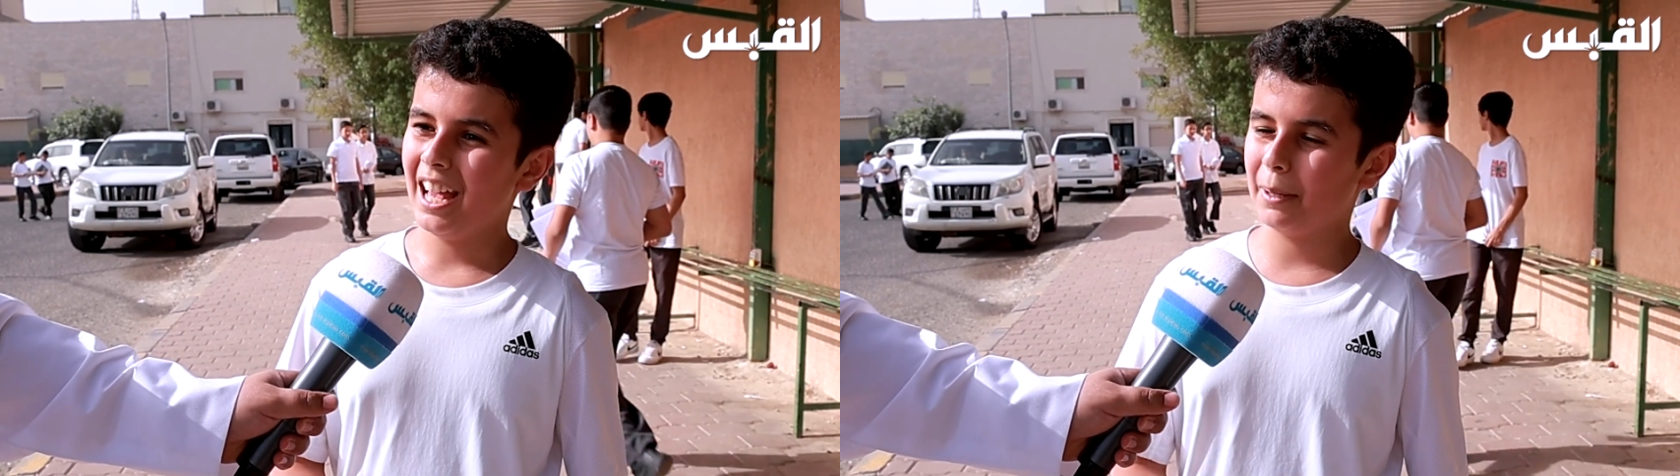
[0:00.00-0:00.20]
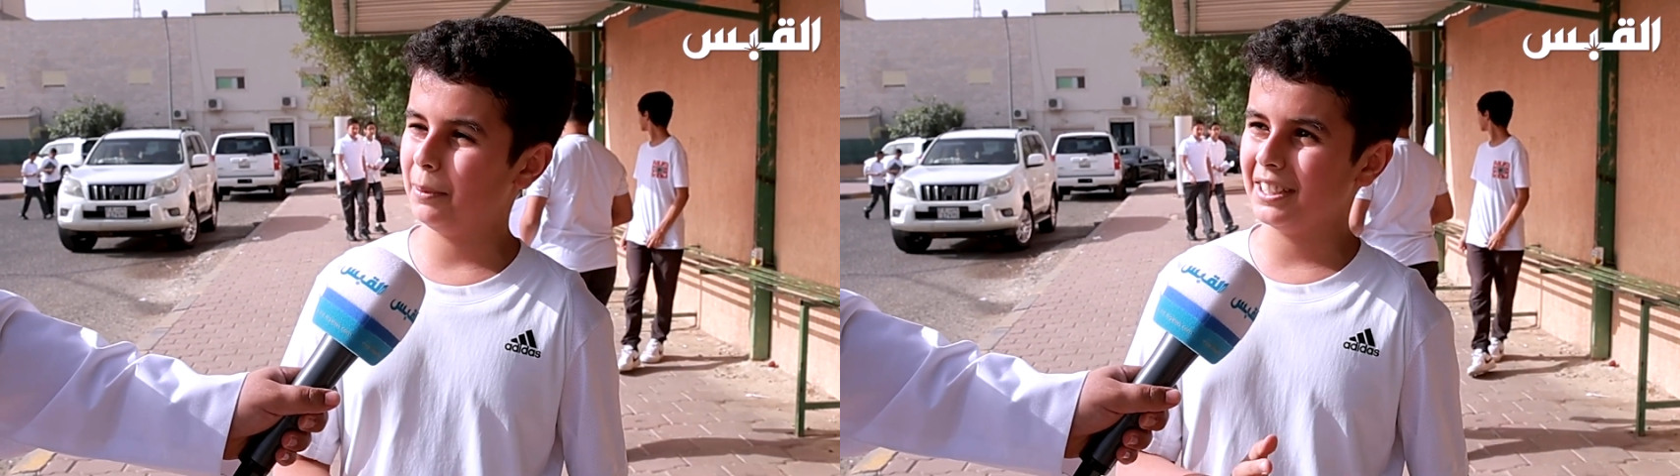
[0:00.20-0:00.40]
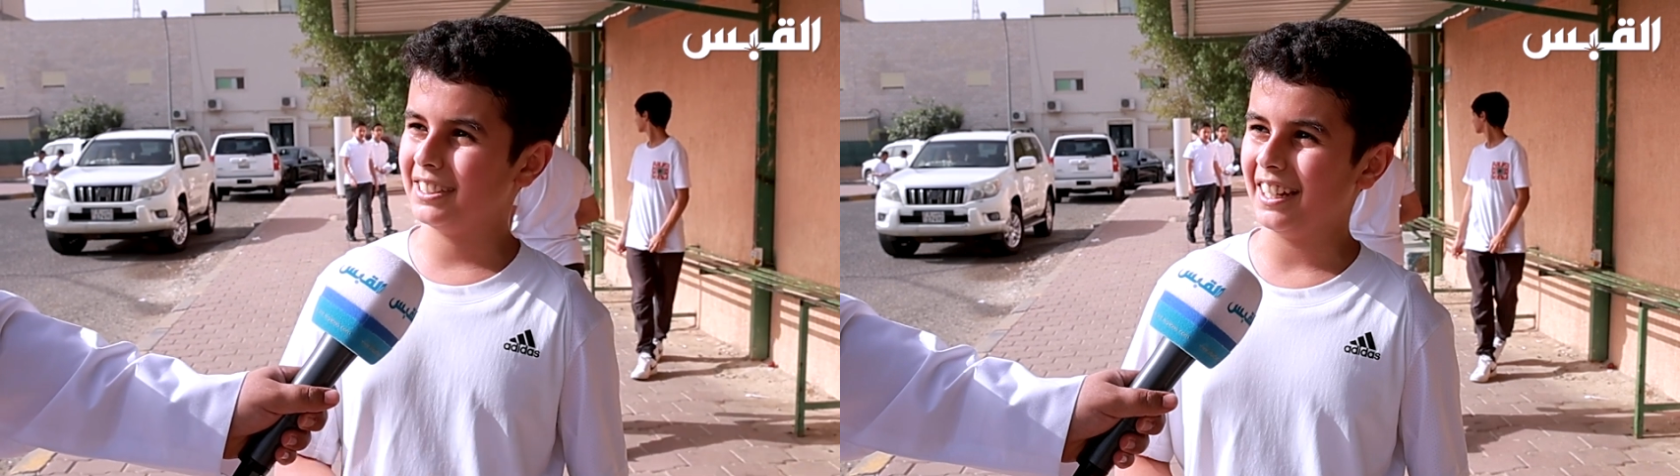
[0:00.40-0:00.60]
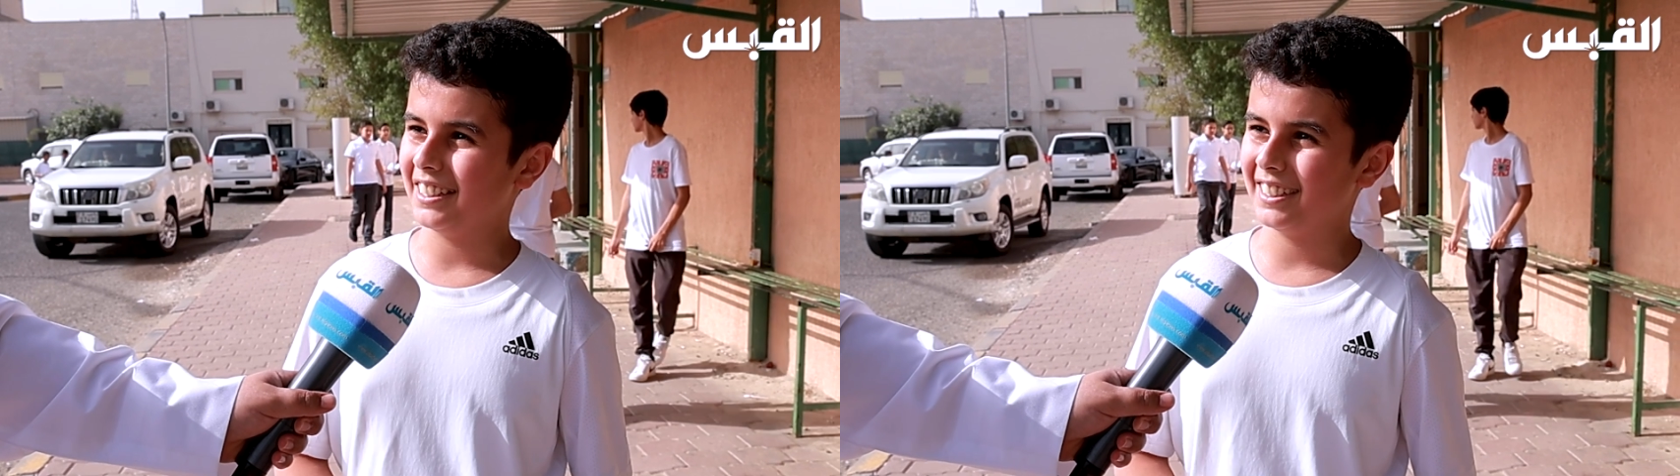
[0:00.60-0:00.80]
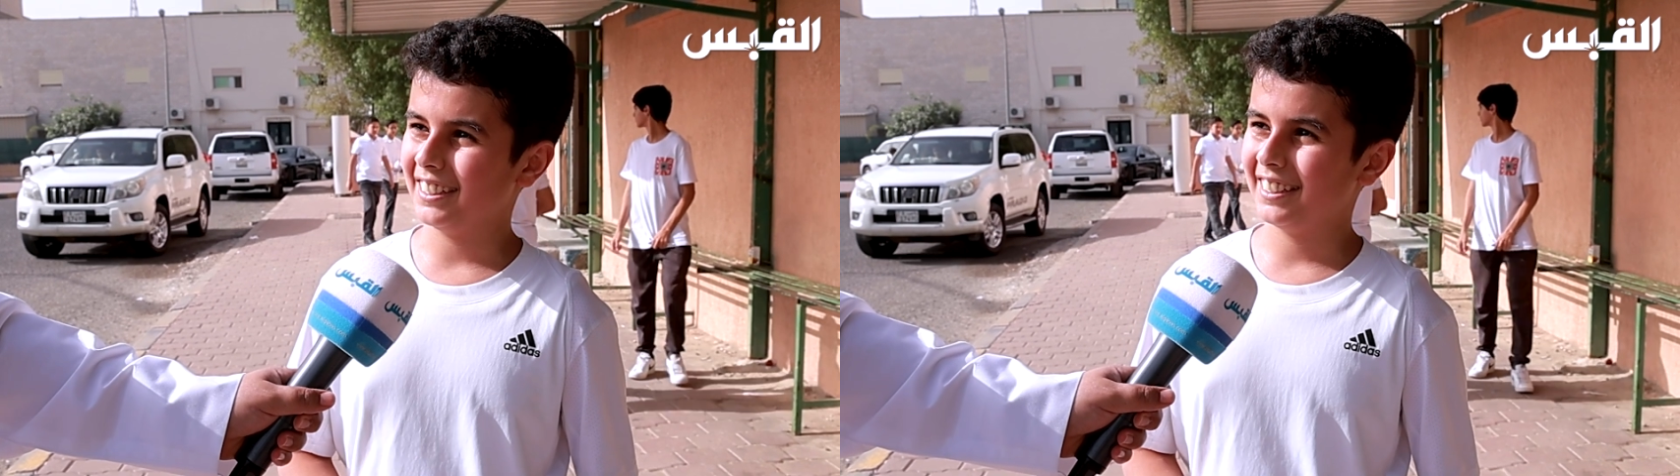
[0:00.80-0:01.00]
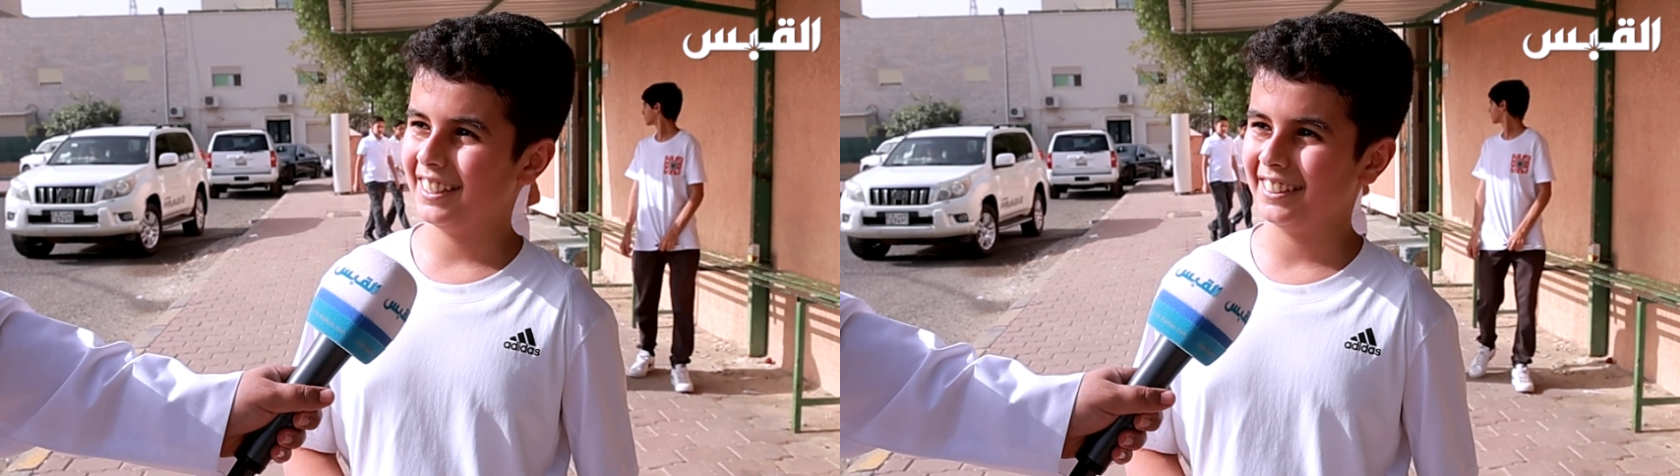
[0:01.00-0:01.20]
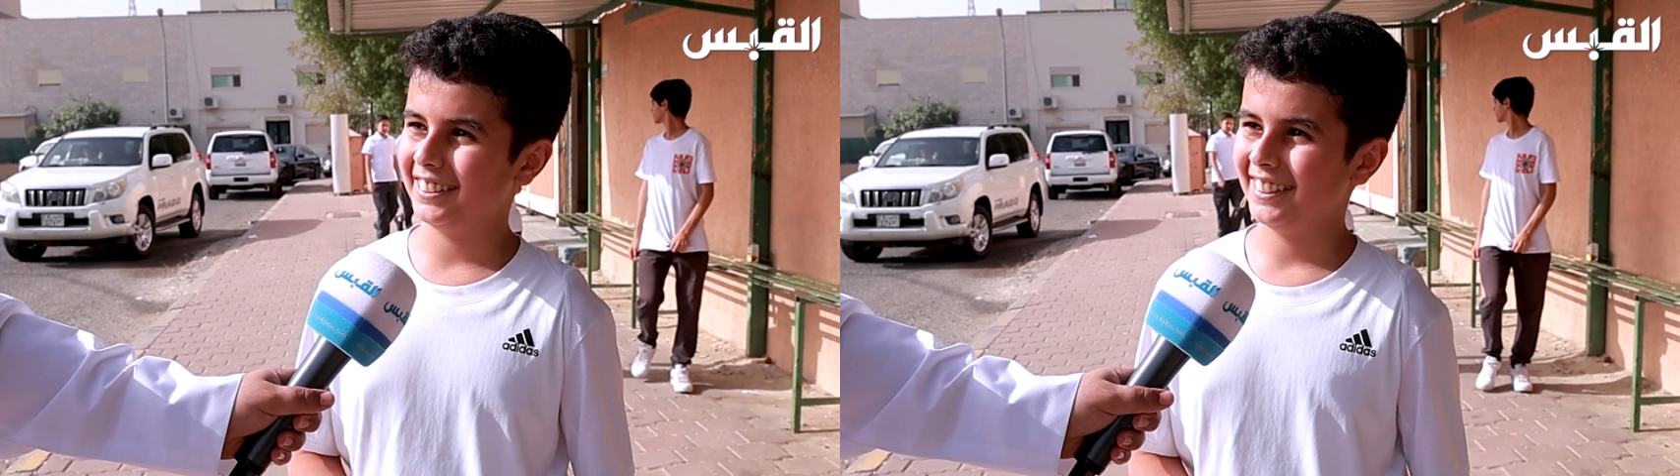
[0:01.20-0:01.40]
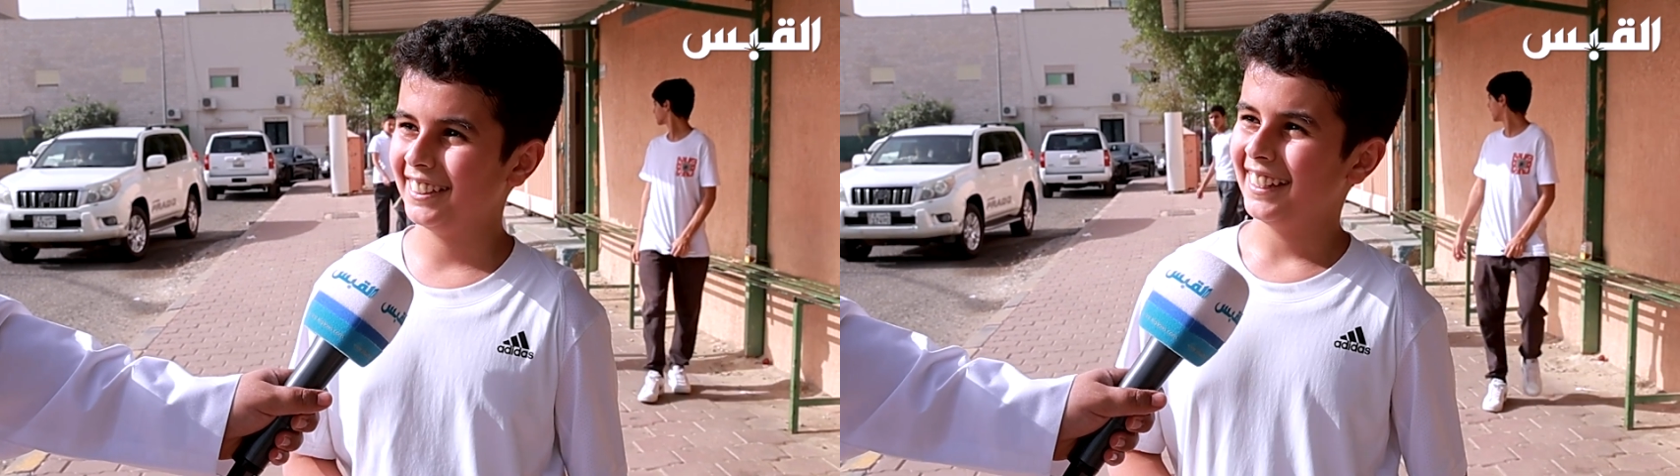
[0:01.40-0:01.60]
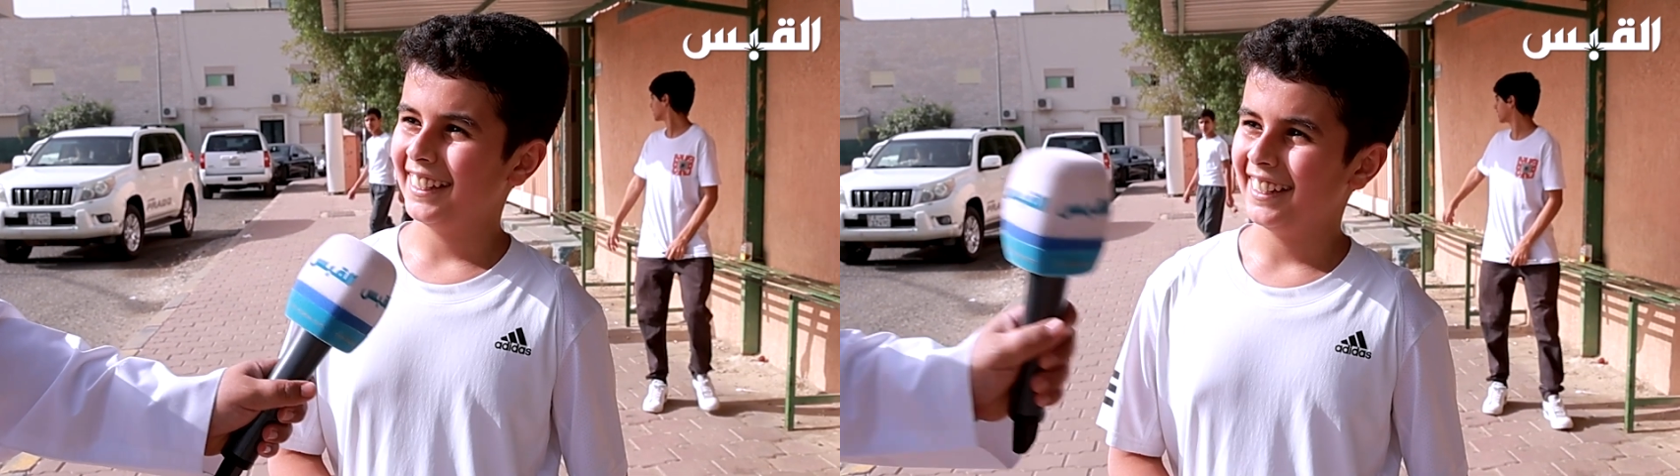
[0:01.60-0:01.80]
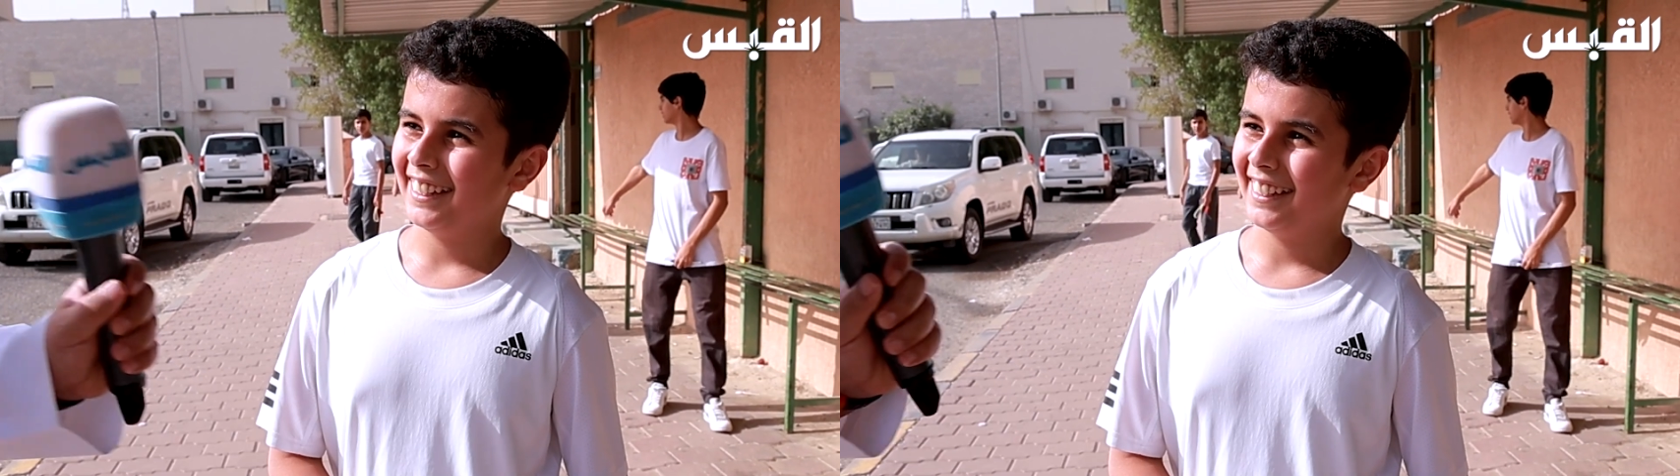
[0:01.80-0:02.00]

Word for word: 40 سنة شيء عادي اه